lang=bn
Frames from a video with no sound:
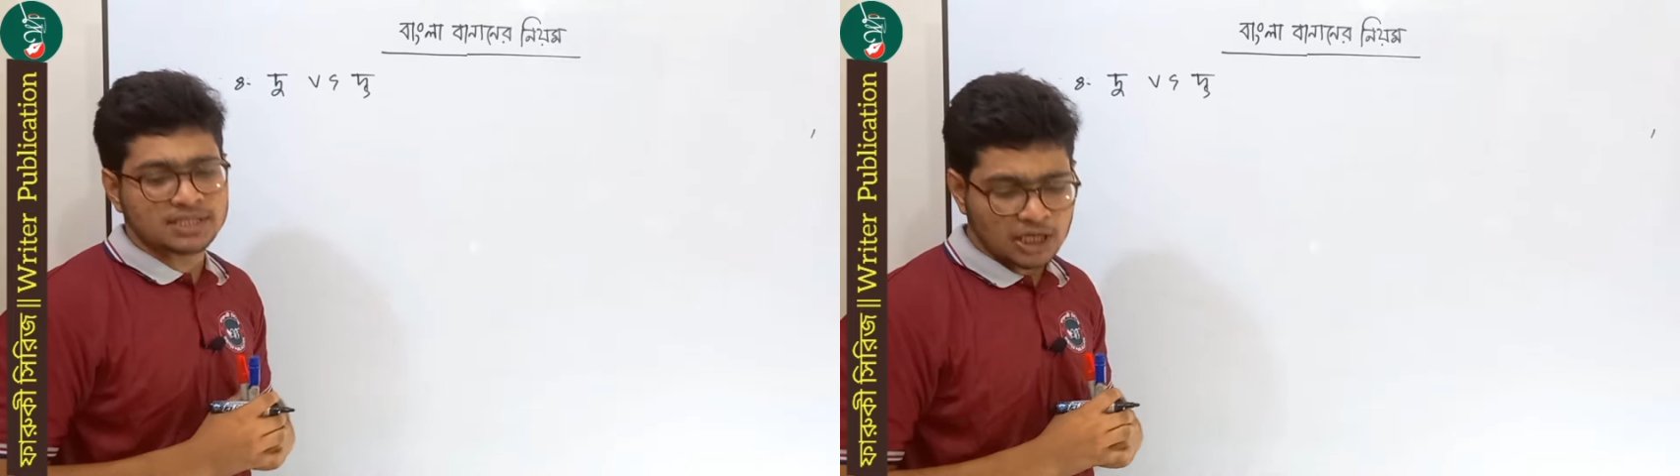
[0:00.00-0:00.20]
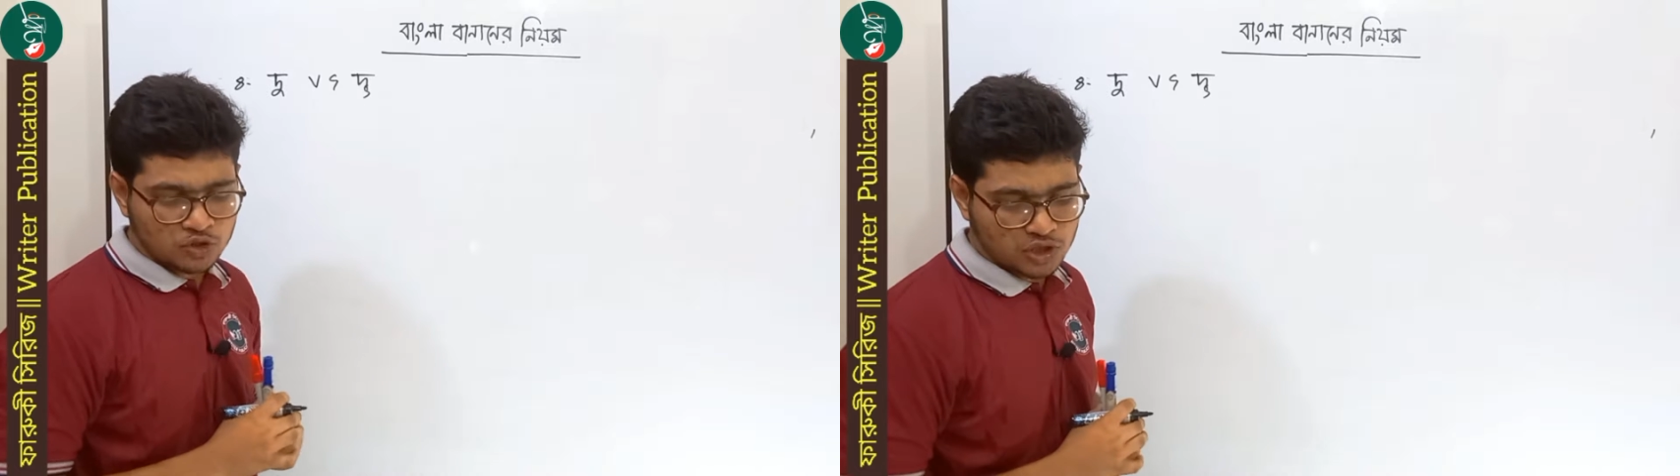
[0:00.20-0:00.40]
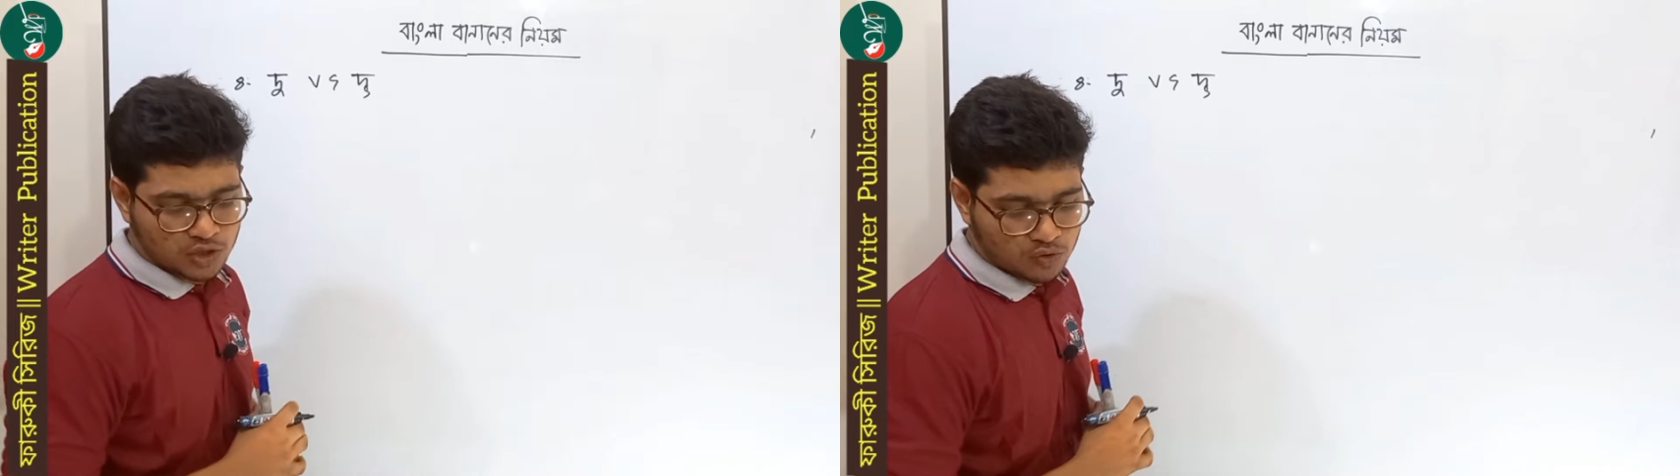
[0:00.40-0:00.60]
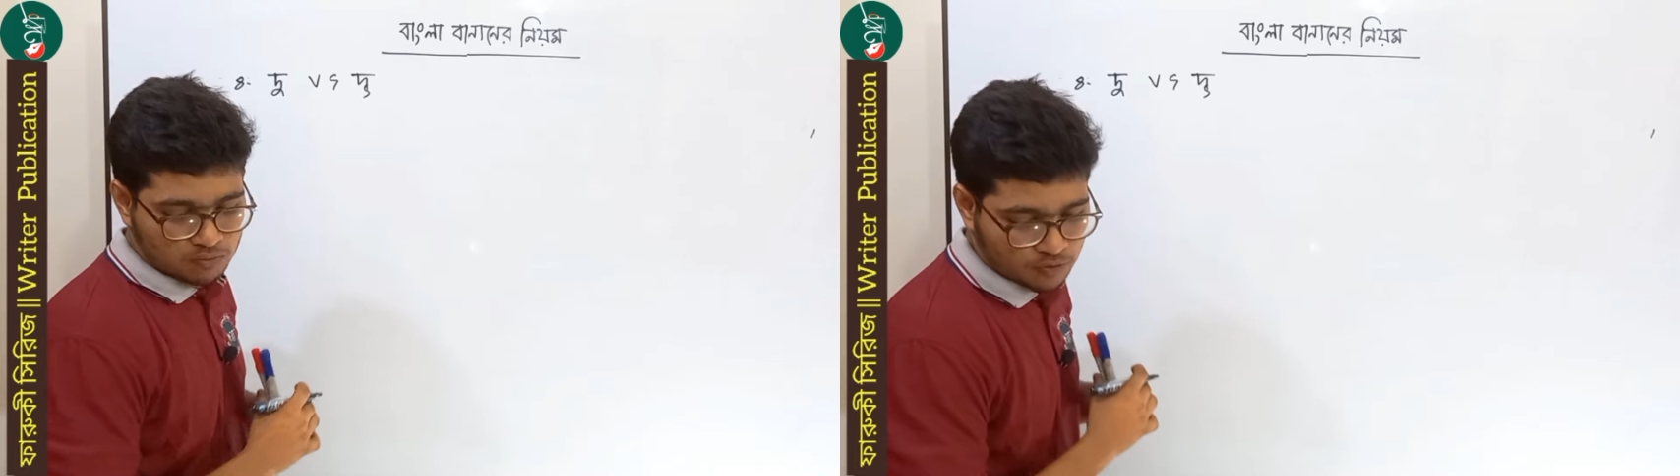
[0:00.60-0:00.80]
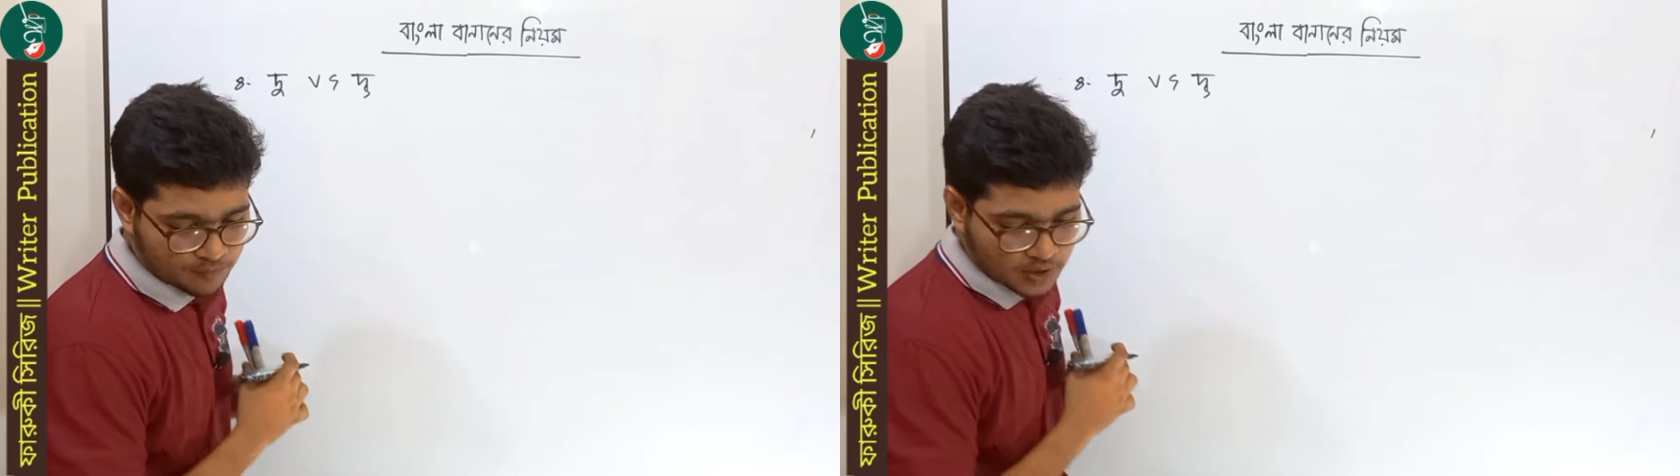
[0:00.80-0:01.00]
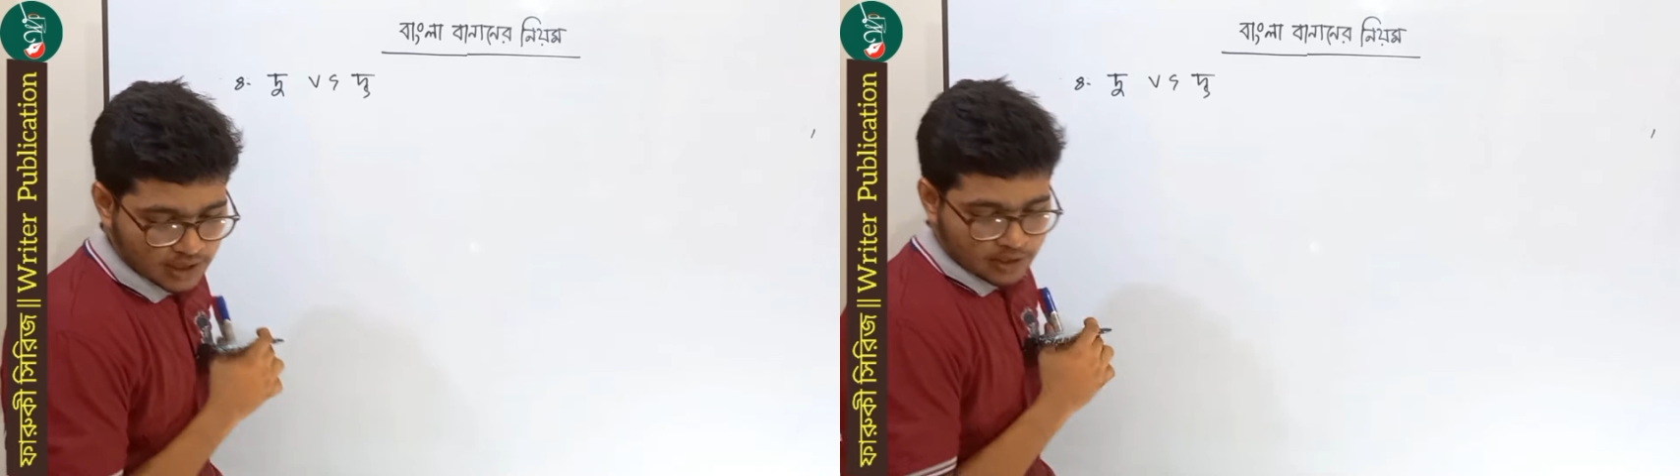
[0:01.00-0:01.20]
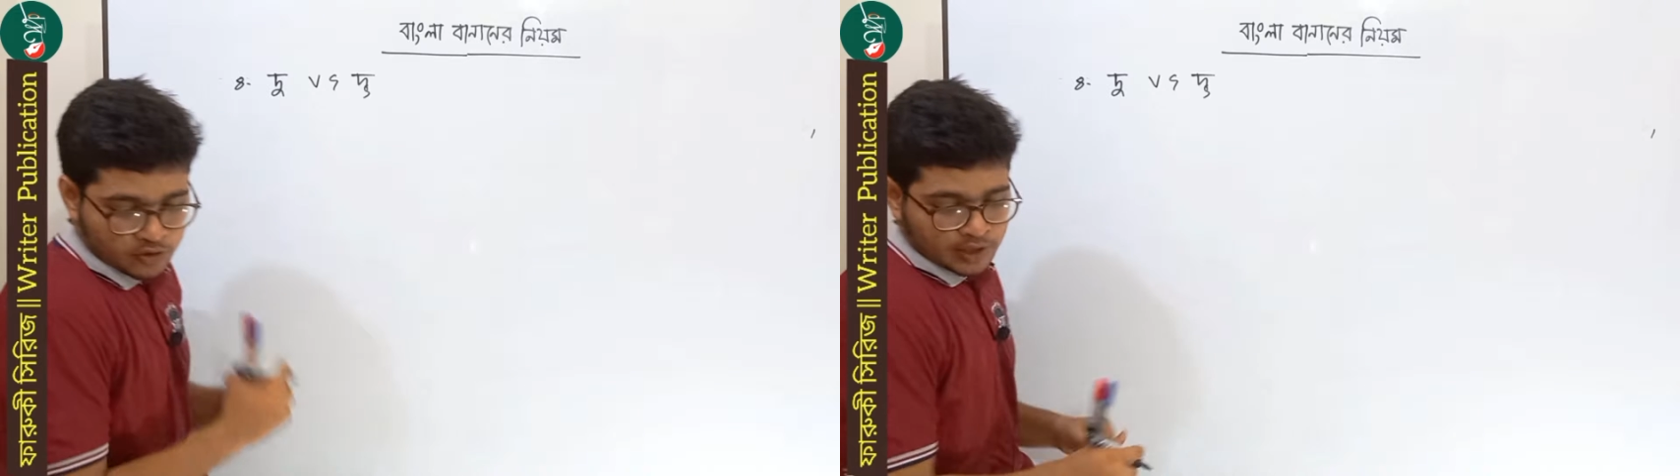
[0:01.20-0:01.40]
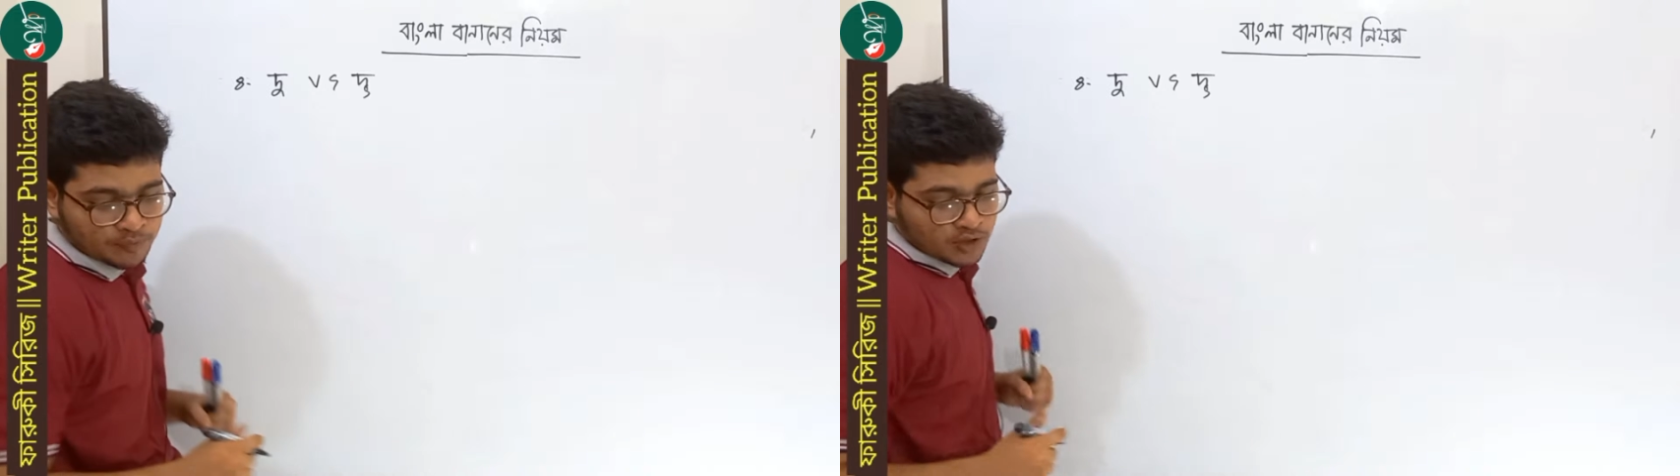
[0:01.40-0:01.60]
আজকে আলোচনা করব
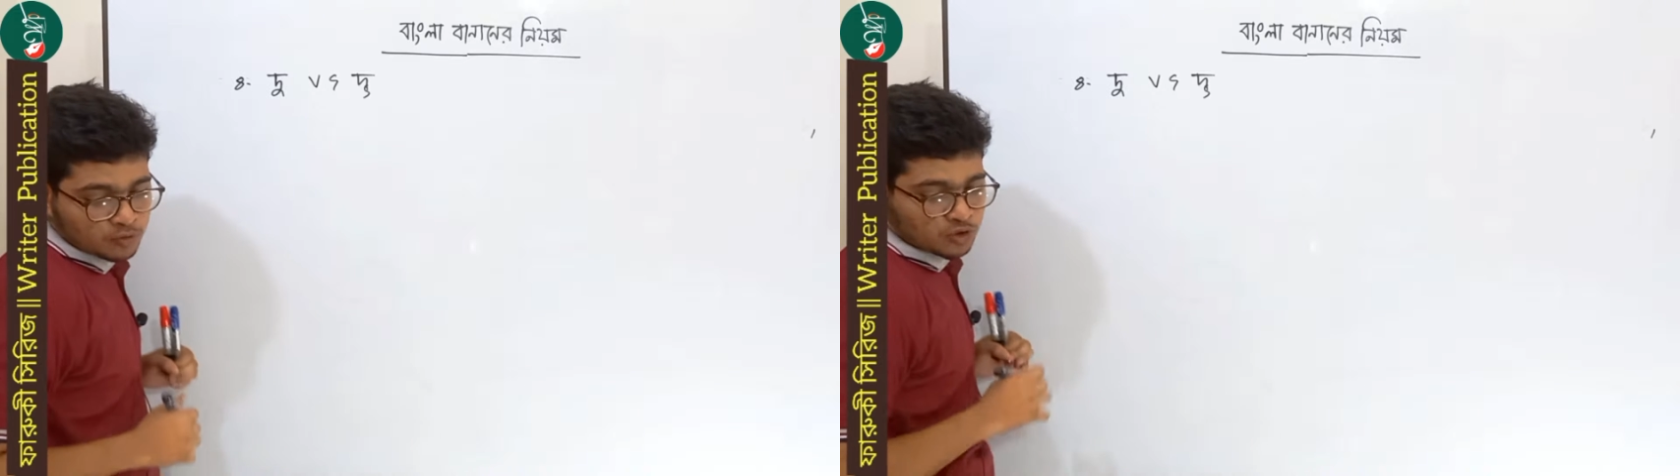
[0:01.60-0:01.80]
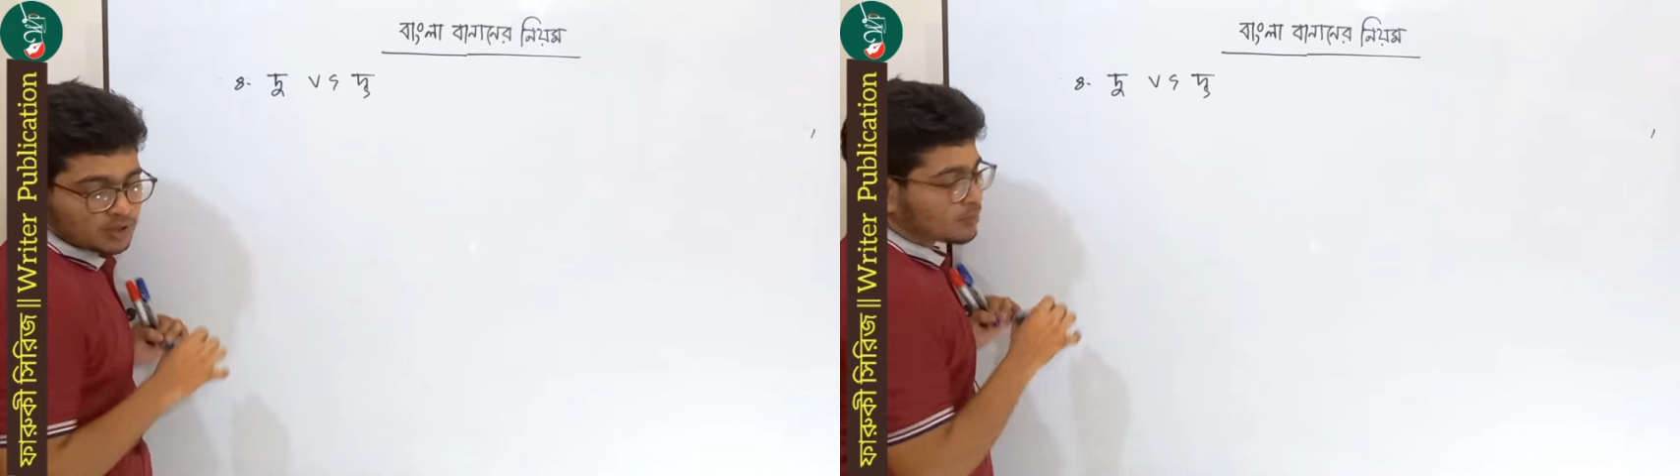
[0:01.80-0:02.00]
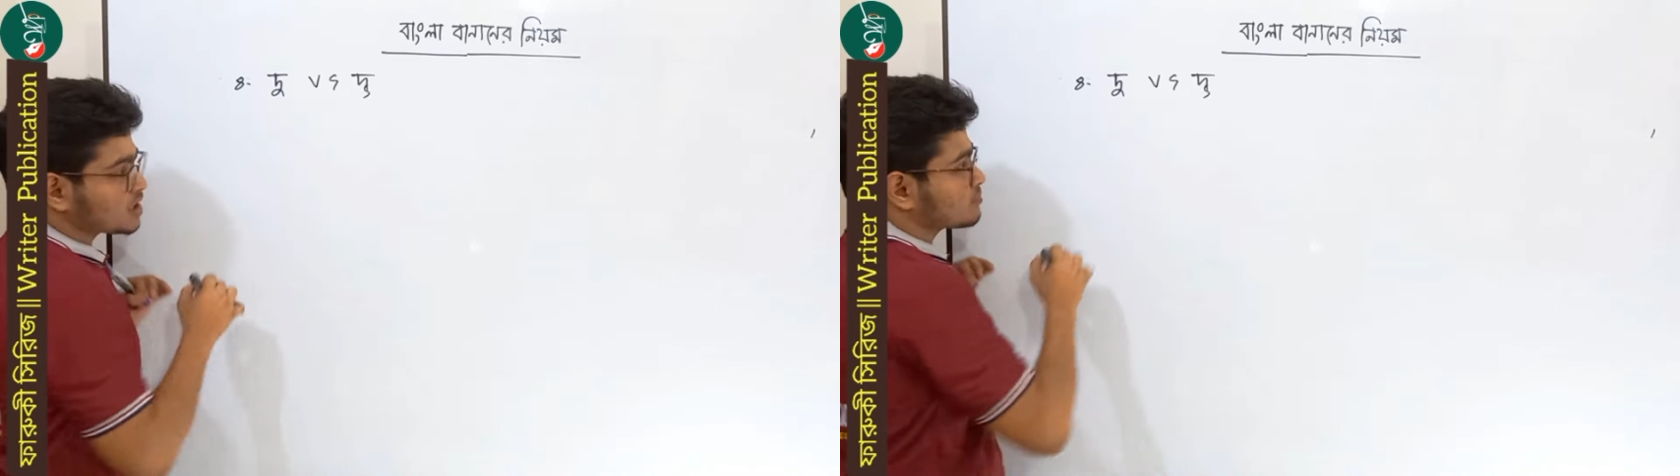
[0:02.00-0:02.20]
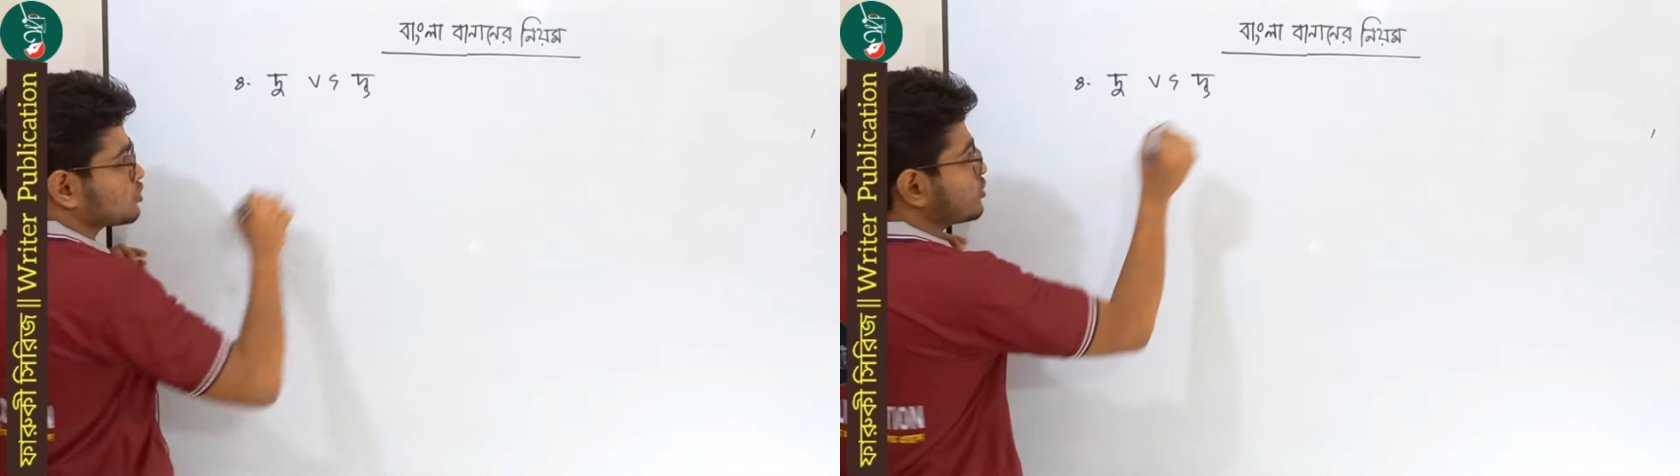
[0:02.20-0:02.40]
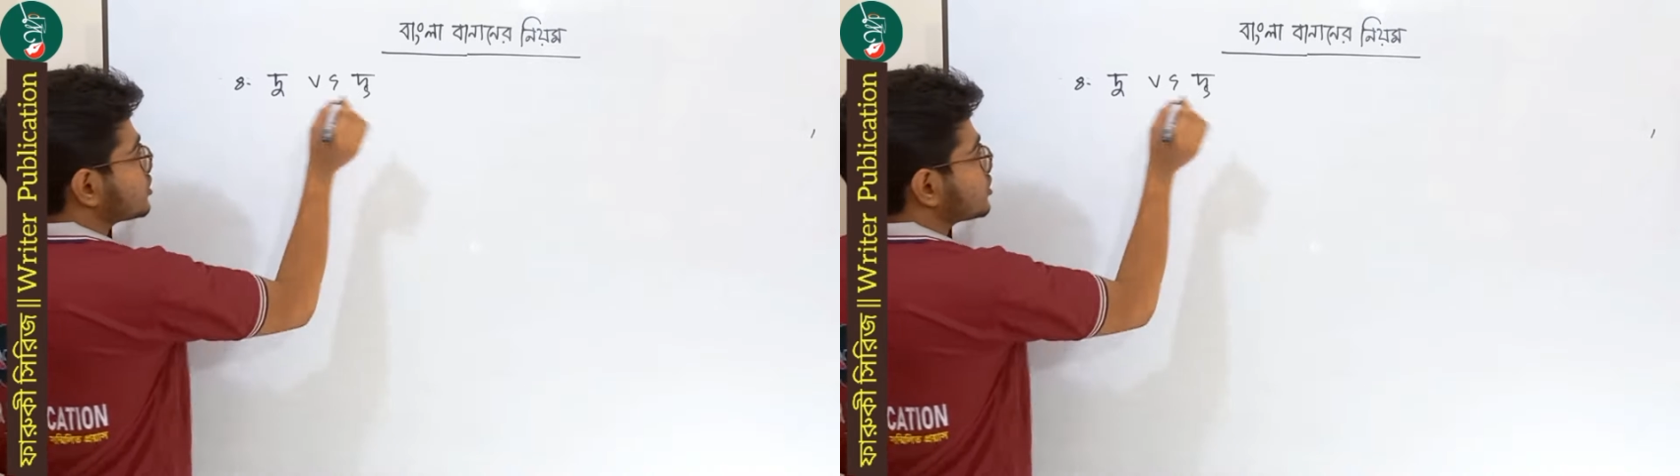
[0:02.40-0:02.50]
ওকে প্রথমে আমরা দেখব